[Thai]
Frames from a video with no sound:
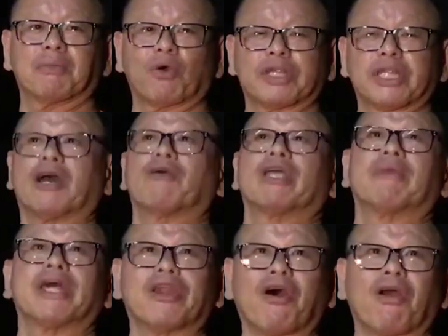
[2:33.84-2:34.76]
ปกติเขายัง
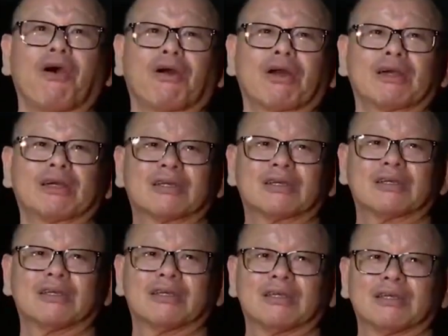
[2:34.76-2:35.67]
ไม่ได้นอนหรอก
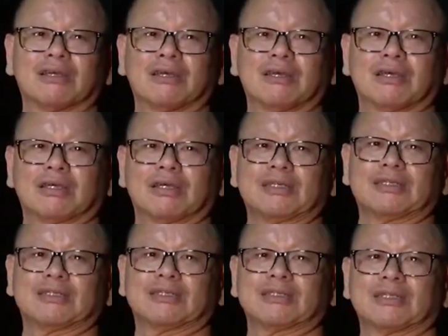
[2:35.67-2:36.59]
ครับ
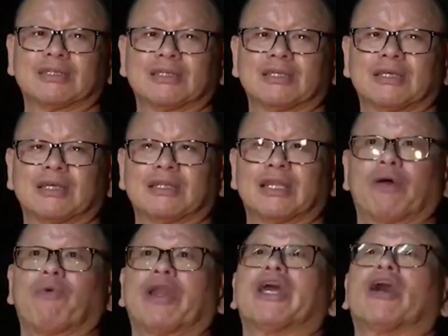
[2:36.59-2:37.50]

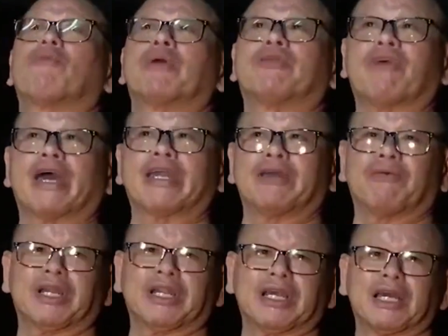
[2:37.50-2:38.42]
เนี่ยวันนี้เขาปิดไฟเนี่ย
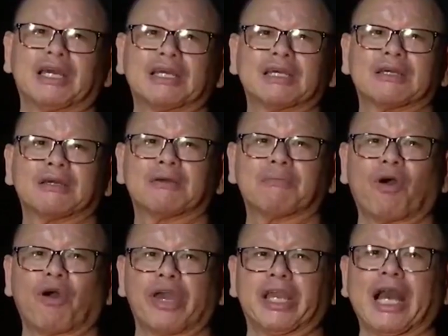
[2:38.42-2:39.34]
วันนี้
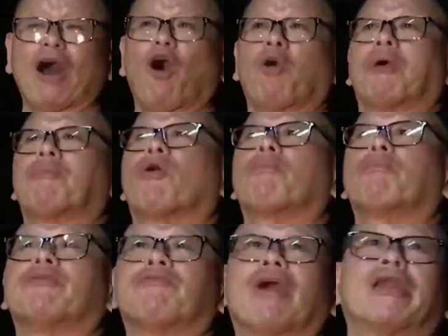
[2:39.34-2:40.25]
พอเห็นข่าวออกมาก็
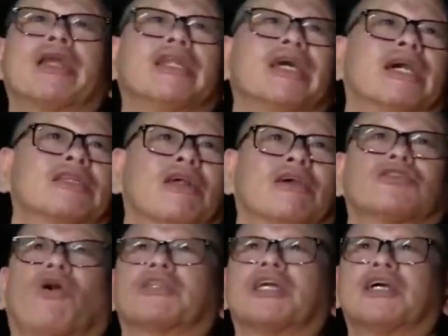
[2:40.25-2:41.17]
ปิดไฟเลยเนี่ยทั้ง
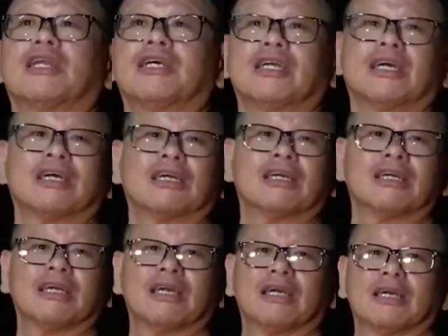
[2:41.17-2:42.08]
สองตึกเลย
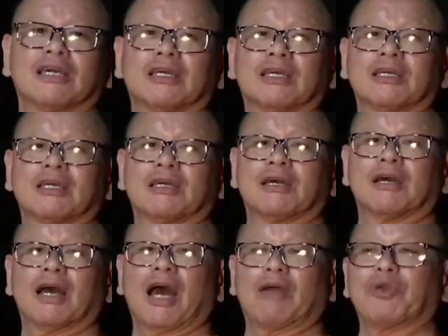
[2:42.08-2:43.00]

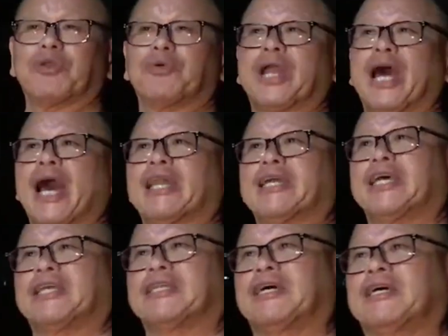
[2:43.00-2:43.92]
อันนี้ดูได้เลย
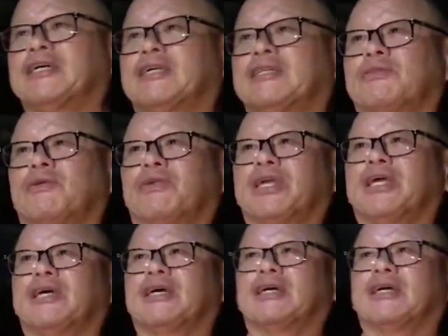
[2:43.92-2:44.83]
เนี่ยเนี่ยตรงเนี้ย